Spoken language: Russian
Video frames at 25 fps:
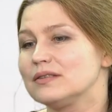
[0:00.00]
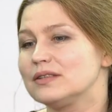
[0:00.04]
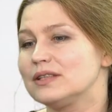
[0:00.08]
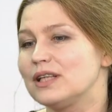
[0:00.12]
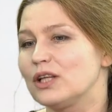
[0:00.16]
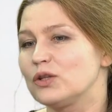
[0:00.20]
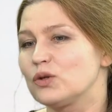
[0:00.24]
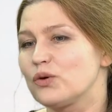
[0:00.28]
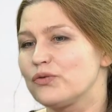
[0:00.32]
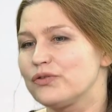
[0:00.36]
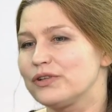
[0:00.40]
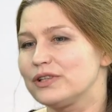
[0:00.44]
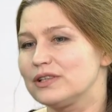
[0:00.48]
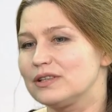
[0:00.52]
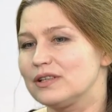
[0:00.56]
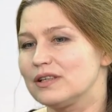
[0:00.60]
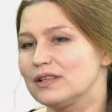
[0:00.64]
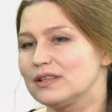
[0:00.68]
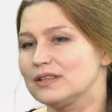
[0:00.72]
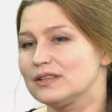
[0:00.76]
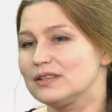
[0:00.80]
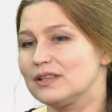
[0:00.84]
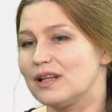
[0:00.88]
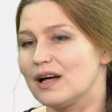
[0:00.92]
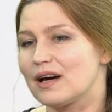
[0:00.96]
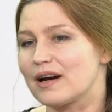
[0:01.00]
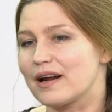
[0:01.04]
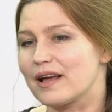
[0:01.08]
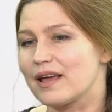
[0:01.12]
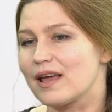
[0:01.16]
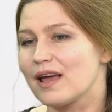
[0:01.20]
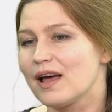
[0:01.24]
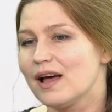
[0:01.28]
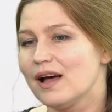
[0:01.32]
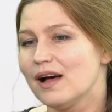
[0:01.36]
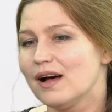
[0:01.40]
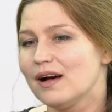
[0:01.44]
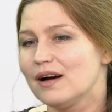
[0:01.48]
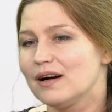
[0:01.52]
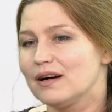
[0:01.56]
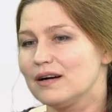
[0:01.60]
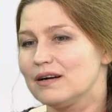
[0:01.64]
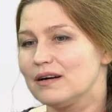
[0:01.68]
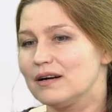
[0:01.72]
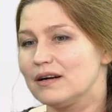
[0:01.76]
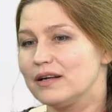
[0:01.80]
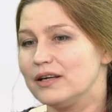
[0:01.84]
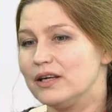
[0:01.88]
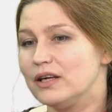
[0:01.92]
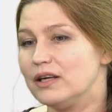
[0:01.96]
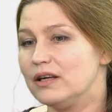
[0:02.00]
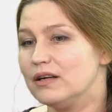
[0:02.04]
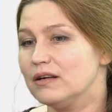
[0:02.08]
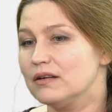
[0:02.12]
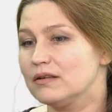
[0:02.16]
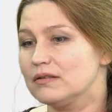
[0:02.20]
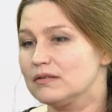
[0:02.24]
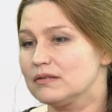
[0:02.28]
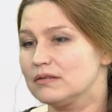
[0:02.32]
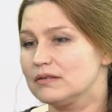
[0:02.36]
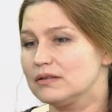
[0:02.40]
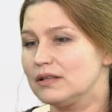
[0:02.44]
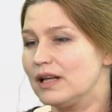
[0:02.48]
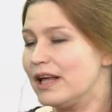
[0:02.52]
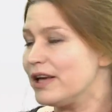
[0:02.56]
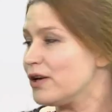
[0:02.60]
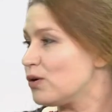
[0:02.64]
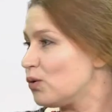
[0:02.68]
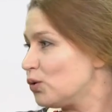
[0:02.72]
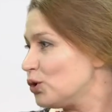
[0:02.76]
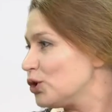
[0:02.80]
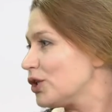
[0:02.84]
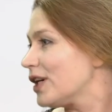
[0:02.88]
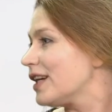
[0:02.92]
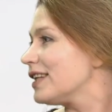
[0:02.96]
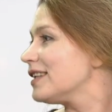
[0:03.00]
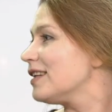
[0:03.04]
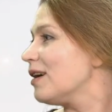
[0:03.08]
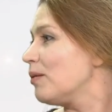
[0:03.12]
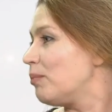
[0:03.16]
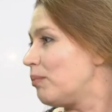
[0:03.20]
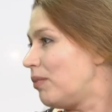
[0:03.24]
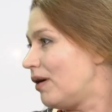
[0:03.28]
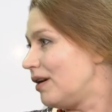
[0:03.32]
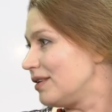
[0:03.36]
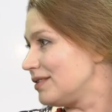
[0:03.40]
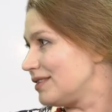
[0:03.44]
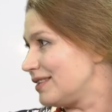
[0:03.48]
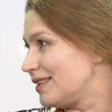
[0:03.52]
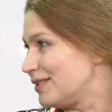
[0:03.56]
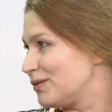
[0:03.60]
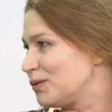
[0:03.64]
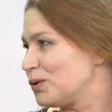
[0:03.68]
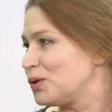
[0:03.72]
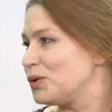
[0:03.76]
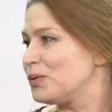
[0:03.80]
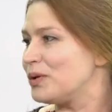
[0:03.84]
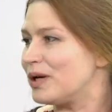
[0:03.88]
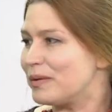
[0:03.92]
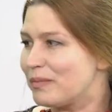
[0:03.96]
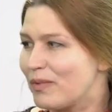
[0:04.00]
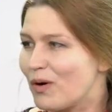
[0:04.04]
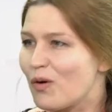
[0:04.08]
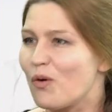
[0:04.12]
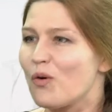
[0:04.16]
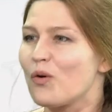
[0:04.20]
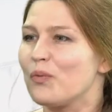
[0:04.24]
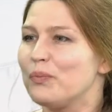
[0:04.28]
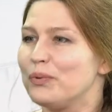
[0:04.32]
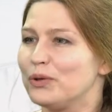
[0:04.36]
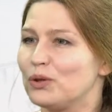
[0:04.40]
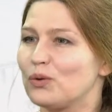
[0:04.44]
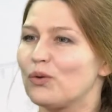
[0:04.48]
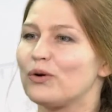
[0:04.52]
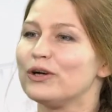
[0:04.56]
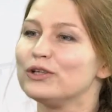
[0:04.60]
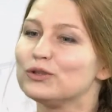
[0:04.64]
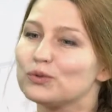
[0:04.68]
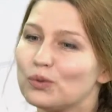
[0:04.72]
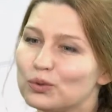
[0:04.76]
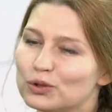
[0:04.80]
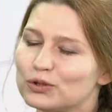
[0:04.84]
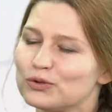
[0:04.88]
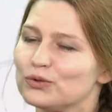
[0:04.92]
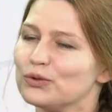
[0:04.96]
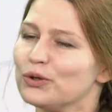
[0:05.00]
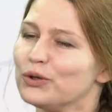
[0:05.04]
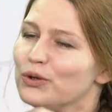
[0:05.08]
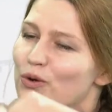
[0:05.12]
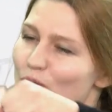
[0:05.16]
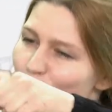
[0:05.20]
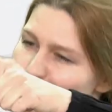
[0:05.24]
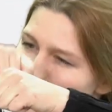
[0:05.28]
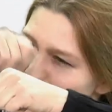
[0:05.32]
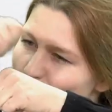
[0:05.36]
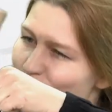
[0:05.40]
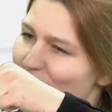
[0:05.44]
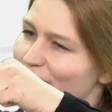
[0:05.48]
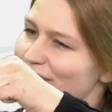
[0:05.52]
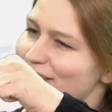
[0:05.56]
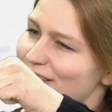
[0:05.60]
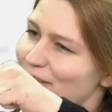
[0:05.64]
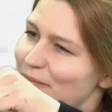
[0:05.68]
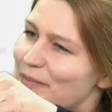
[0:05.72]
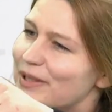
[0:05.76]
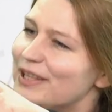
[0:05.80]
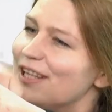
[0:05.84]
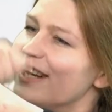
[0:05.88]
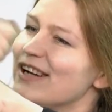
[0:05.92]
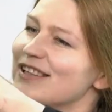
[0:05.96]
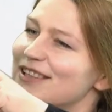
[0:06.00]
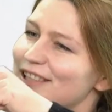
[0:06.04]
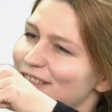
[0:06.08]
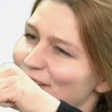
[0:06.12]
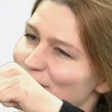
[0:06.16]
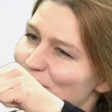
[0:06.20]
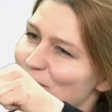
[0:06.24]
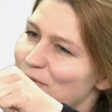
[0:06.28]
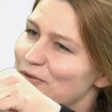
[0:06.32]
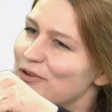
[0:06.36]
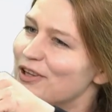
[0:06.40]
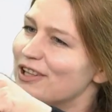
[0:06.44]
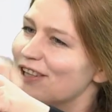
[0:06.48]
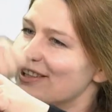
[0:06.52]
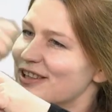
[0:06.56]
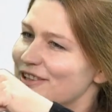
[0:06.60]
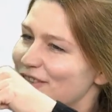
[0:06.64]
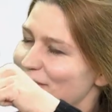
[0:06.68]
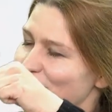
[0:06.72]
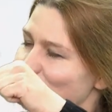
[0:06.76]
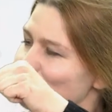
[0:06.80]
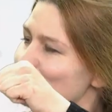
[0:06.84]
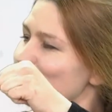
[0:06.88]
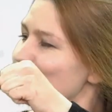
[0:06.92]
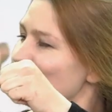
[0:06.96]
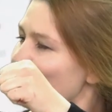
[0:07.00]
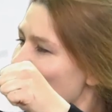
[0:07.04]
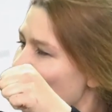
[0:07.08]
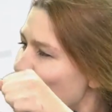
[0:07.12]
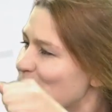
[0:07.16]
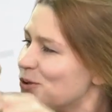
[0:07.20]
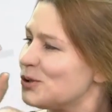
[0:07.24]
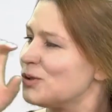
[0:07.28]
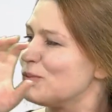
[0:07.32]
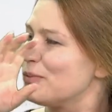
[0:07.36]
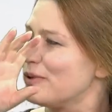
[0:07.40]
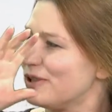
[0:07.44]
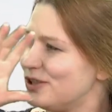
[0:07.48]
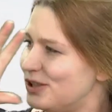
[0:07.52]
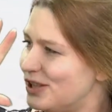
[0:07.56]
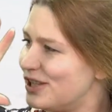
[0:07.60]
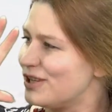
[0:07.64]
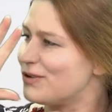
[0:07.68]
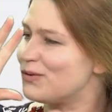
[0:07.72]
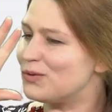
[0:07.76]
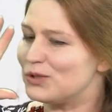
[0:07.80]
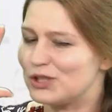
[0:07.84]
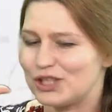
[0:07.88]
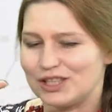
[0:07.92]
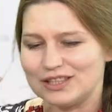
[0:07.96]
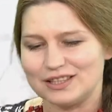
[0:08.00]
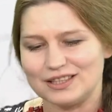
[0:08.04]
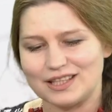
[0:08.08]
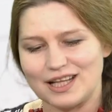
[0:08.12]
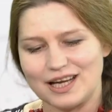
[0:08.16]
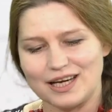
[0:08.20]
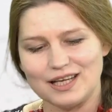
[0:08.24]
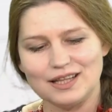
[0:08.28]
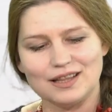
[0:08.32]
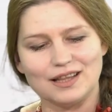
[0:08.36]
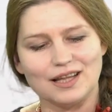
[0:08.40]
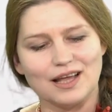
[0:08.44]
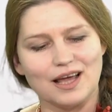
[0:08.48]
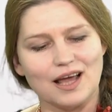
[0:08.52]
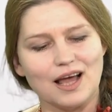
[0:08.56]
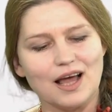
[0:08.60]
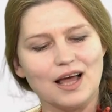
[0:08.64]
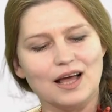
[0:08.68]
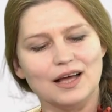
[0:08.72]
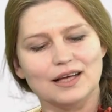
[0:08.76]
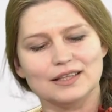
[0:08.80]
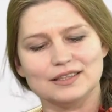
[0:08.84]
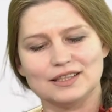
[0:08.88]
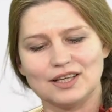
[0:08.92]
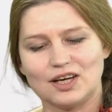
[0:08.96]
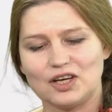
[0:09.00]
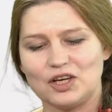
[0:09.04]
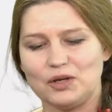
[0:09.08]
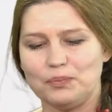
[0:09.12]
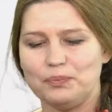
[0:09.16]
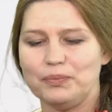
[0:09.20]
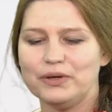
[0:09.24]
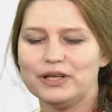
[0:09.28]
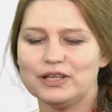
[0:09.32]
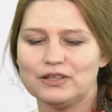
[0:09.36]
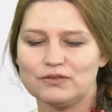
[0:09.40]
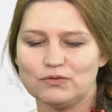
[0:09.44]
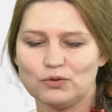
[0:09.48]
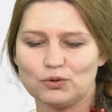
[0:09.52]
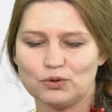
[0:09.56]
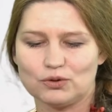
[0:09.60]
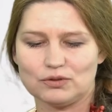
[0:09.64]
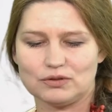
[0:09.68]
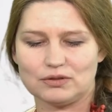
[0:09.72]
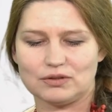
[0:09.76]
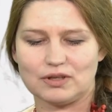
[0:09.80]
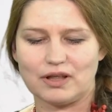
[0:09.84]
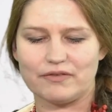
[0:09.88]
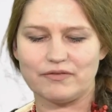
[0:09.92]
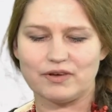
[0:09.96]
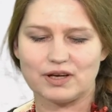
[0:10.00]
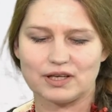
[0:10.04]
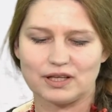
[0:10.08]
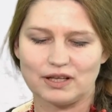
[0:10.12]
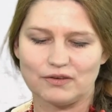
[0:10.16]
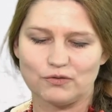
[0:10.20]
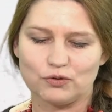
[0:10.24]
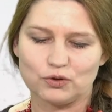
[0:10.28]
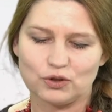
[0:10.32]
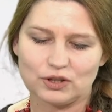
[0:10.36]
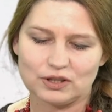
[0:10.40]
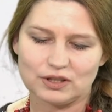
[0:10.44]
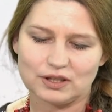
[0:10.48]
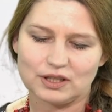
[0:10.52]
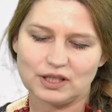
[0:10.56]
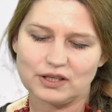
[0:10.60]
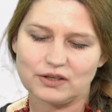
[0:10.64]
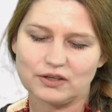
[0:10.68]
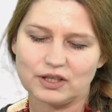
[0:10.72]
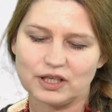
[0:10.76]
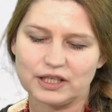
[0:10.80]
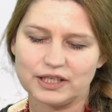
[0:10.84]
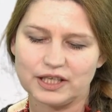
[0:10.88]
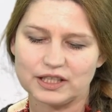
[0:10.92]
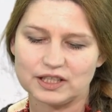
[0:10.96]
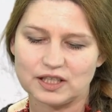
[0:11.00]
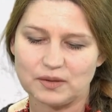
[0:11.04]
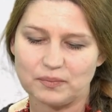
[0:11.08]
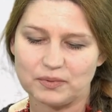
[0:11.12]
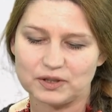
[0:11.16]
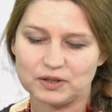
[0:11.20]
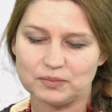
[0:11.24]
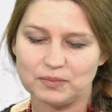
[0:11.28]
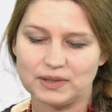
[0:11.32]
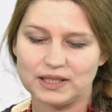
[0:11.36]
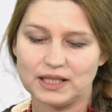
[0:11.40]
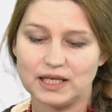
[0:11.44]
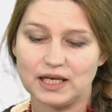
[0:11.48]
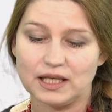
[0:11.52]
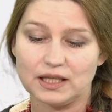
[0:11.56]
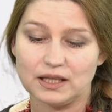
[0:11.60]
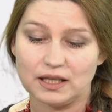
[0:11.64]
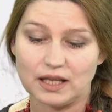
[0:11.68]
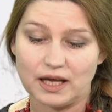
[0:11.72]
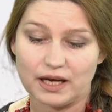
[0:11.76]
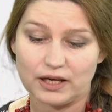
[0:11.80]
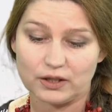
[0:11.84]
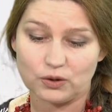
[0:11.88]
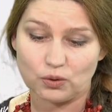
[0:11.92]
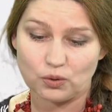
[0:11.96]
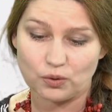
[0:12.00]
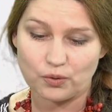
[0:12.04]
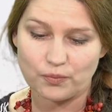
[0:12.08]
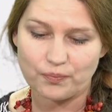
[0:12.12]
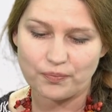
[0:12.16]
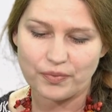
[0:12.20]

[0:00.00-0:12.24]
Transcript: становится старой. Э, и э, для игрушек это опасно. То есть я могу купить только искусственную елку, замотать ее ветки узлом, чтобы эти игрушки старинные закрепить. Вот, наверное, вот э, если посмотреть на эту